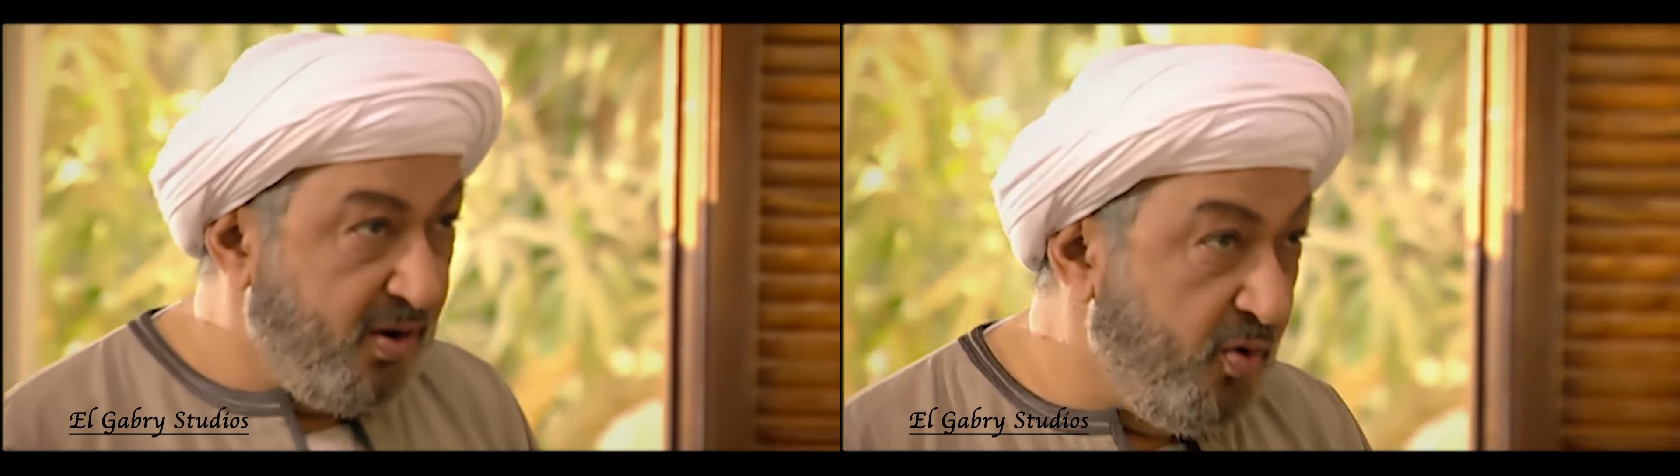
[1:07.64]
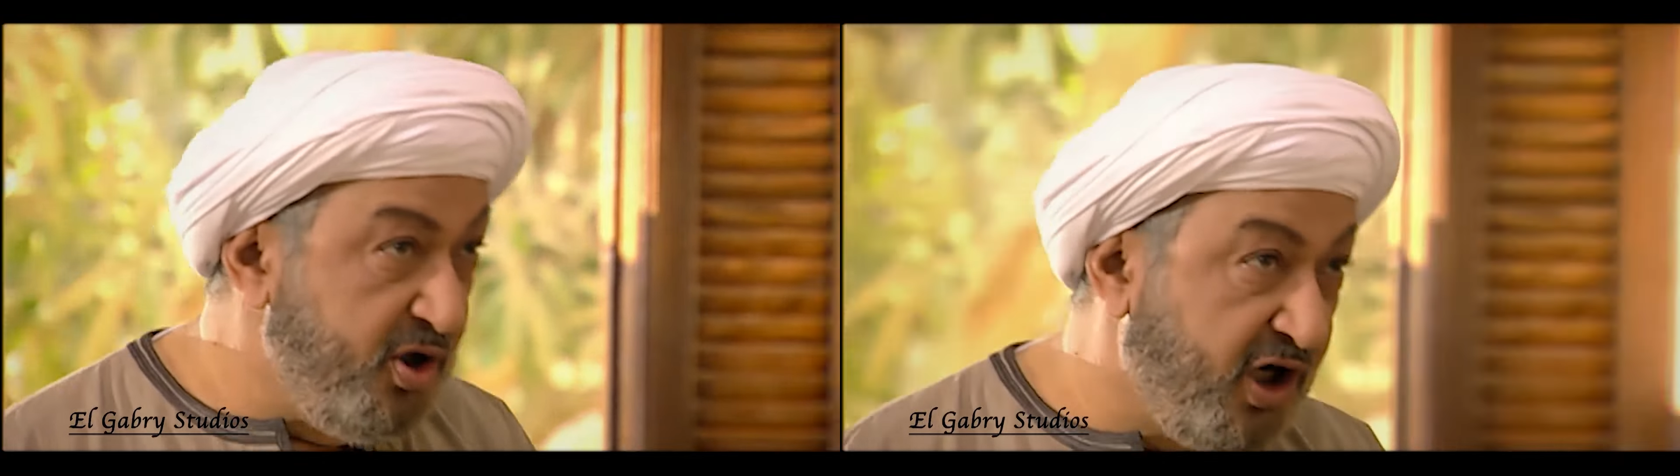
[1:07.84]

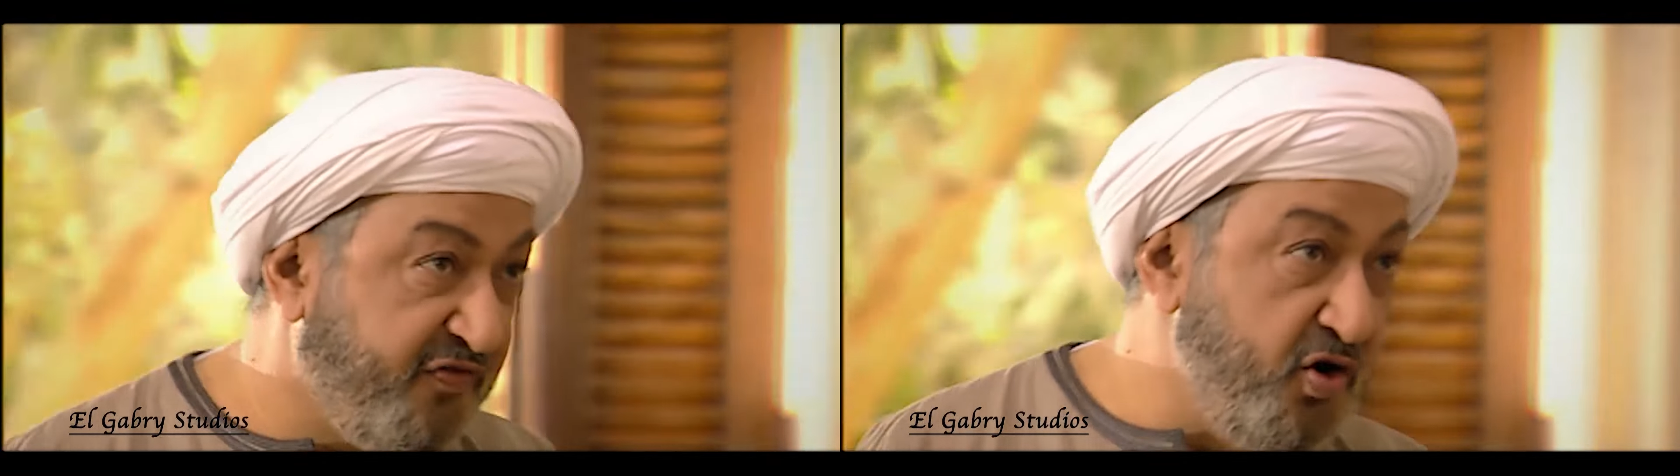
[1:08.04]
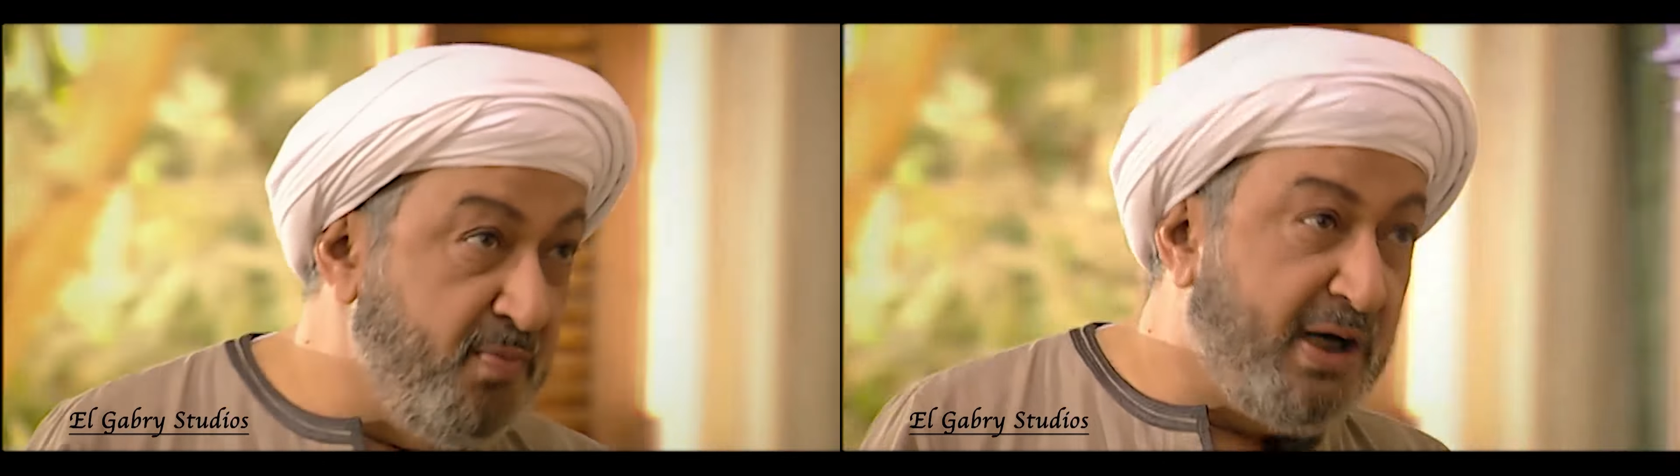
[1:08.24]
وياك
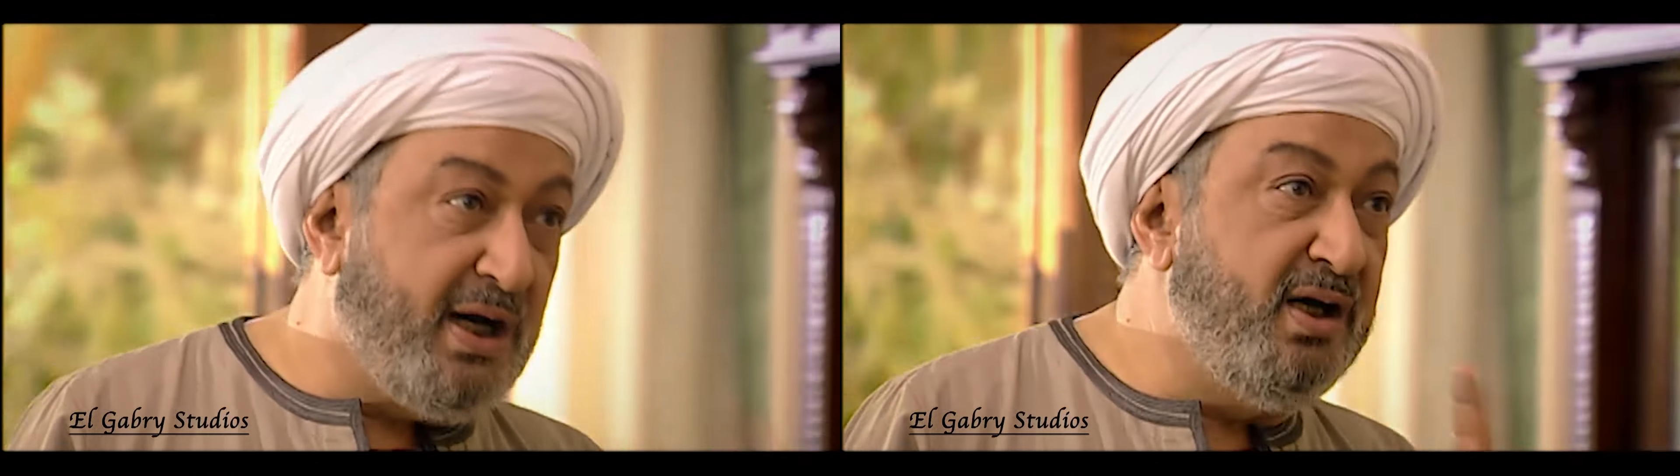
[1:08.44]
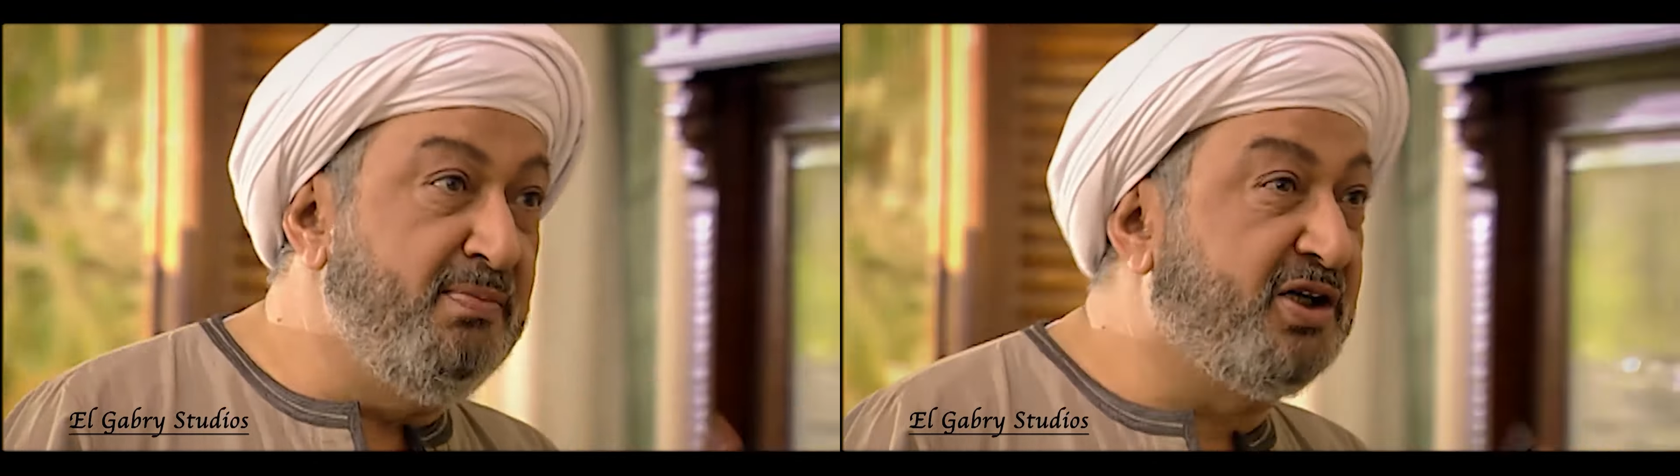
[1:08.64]
في يوم
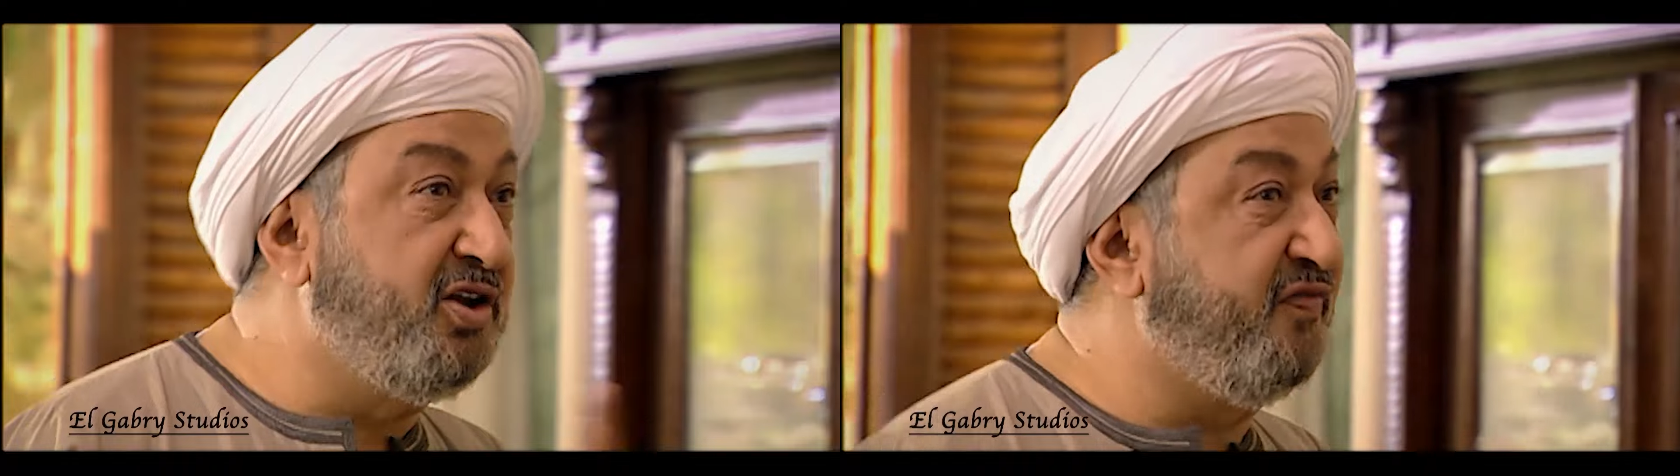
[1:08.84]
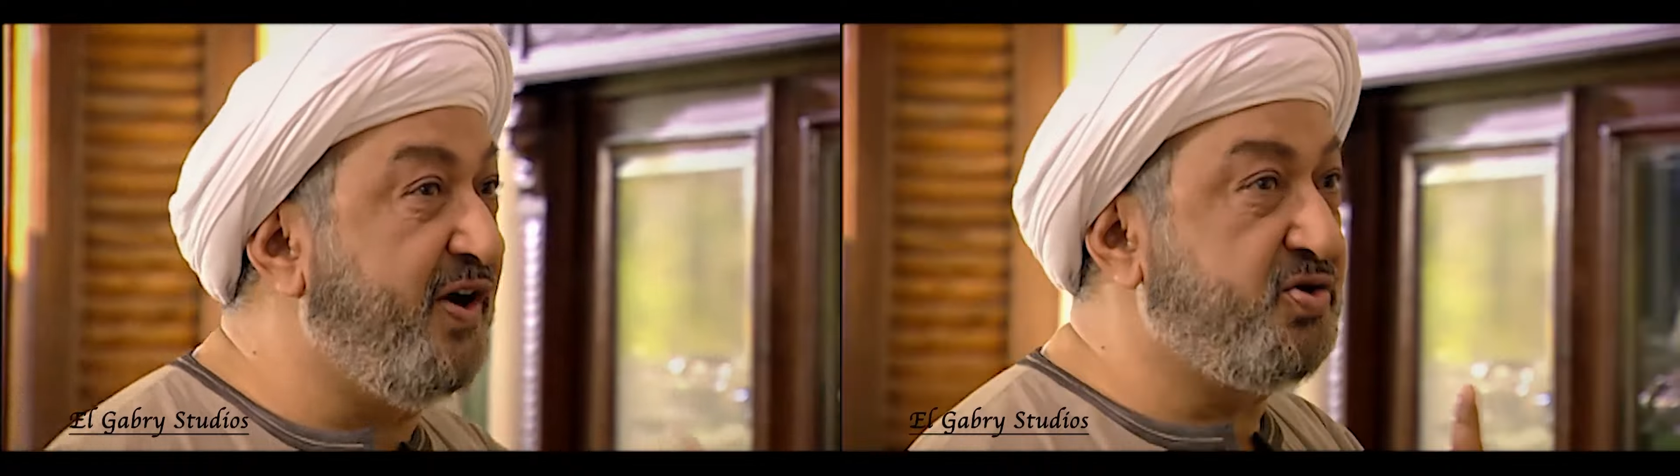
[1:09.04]
اكلمك
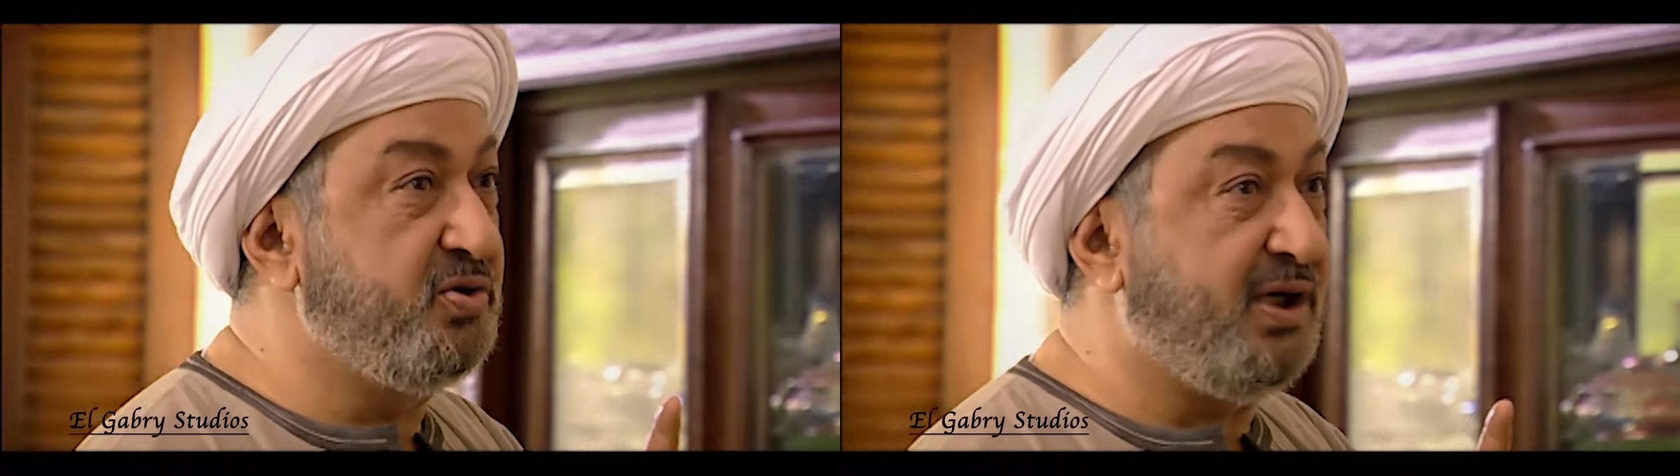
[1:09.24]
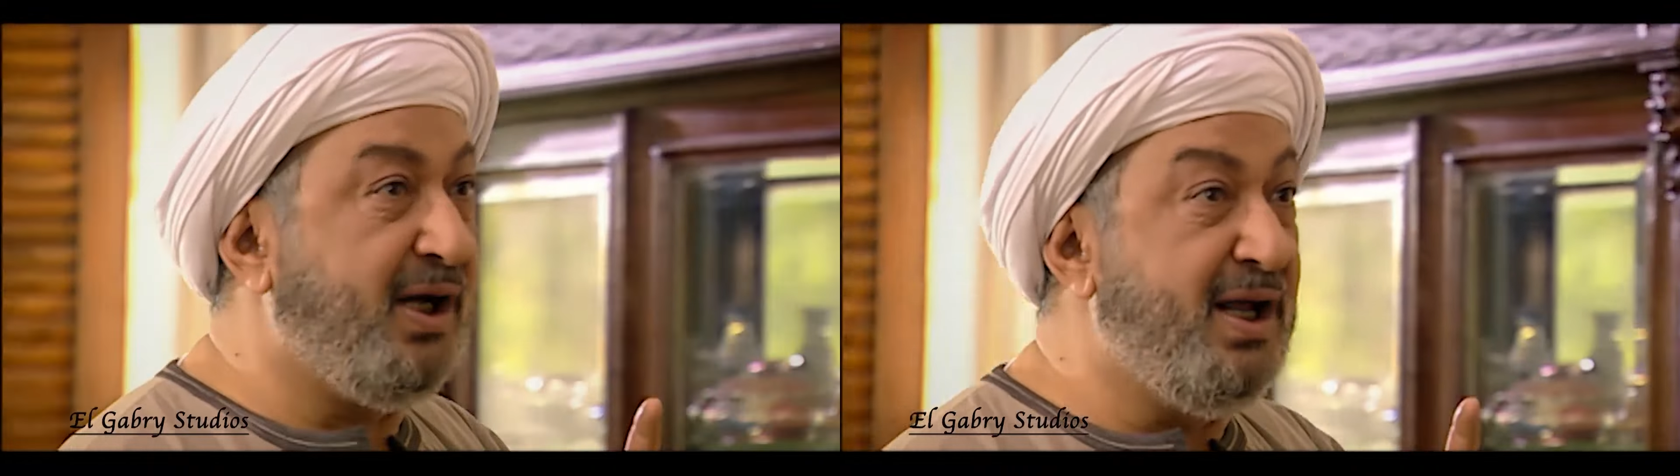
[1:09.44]
ترفع
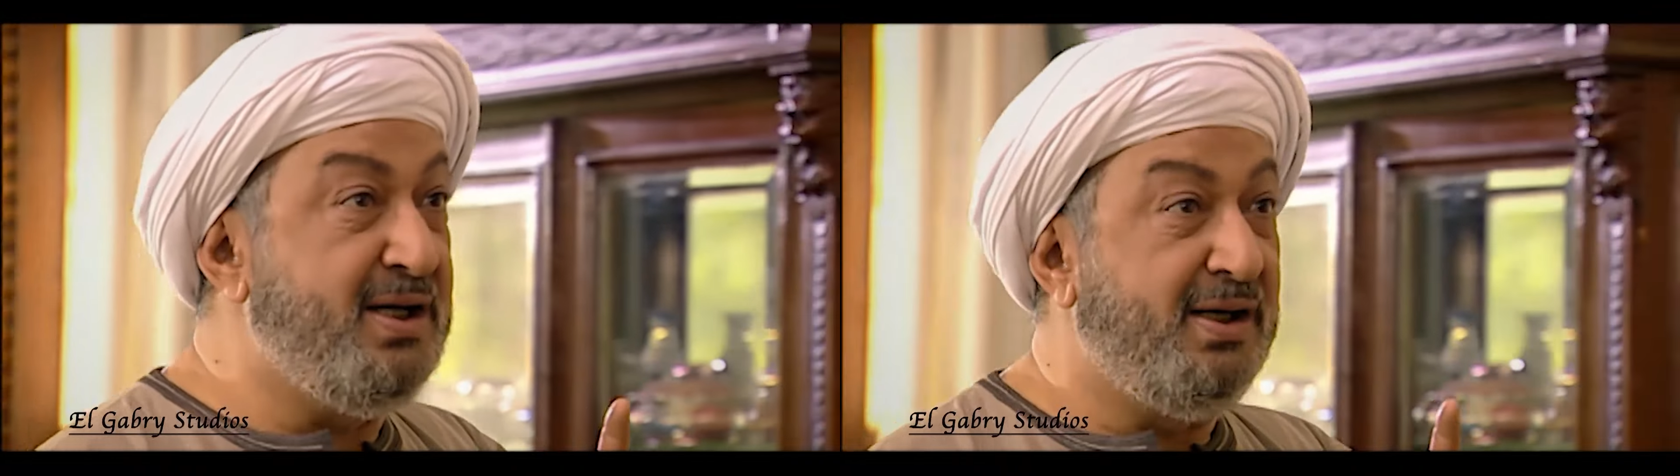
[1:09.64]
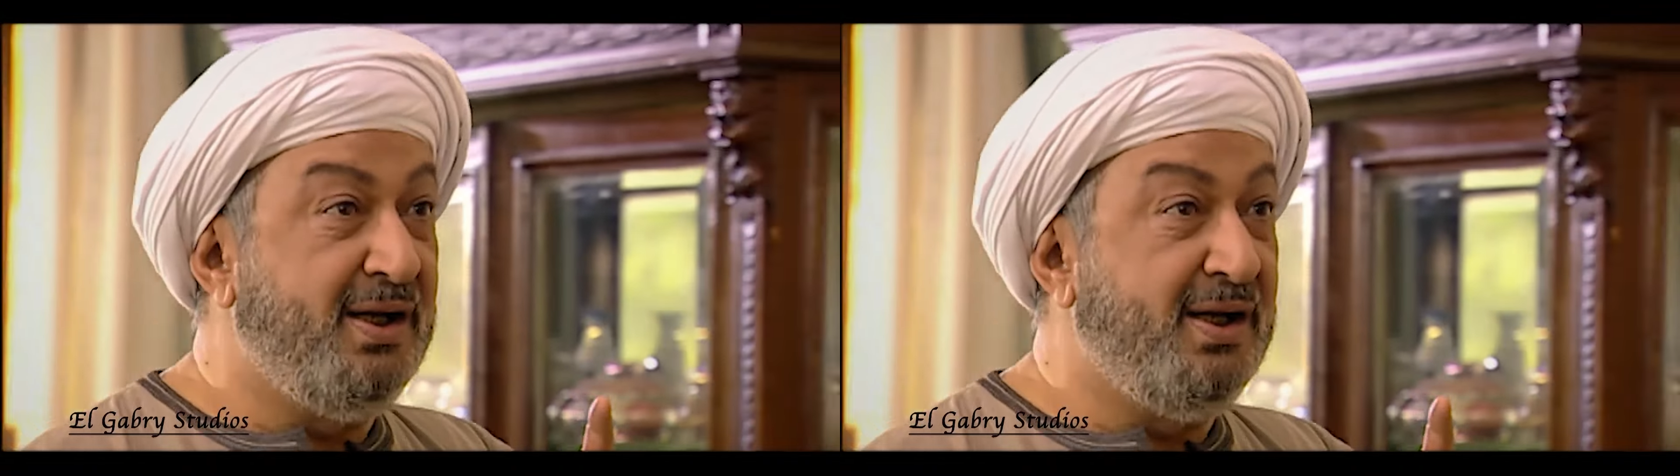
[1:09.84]
صوتك علي